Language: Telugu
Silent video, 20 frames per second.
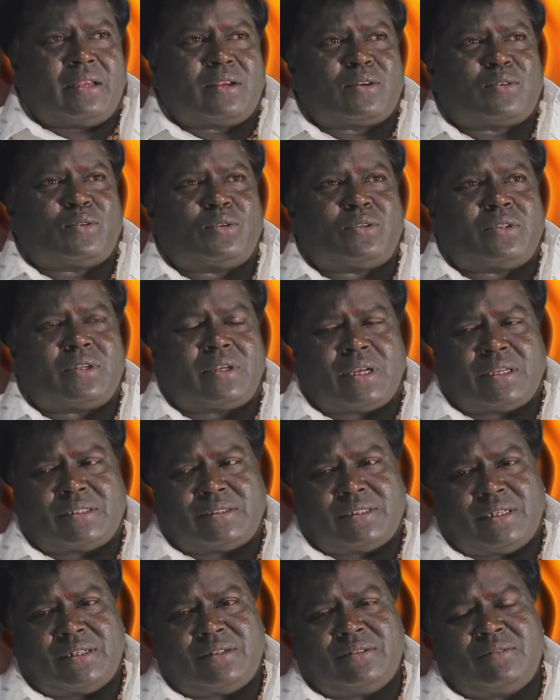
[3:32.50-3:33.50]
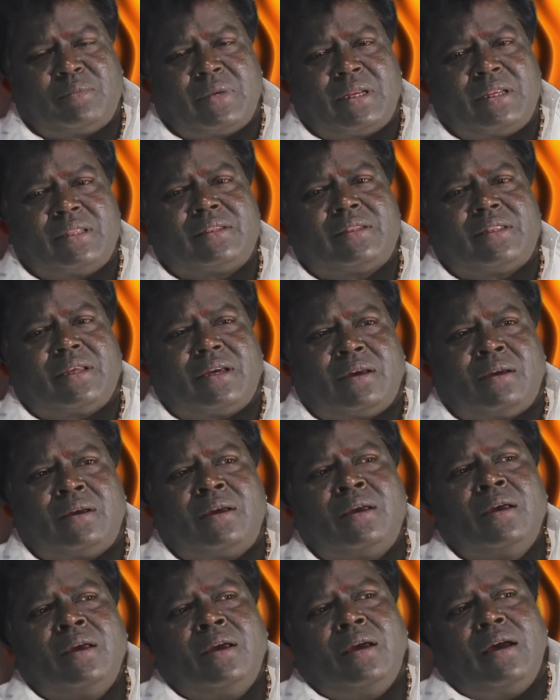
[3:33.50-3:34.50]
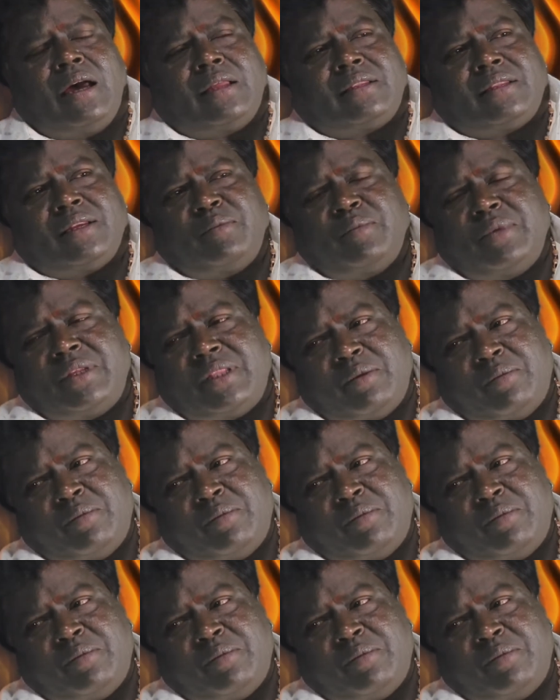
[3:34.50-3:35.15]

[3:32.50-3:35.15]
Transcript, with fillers: నేను కూతురుగా చేయడం మరింత అతని మీద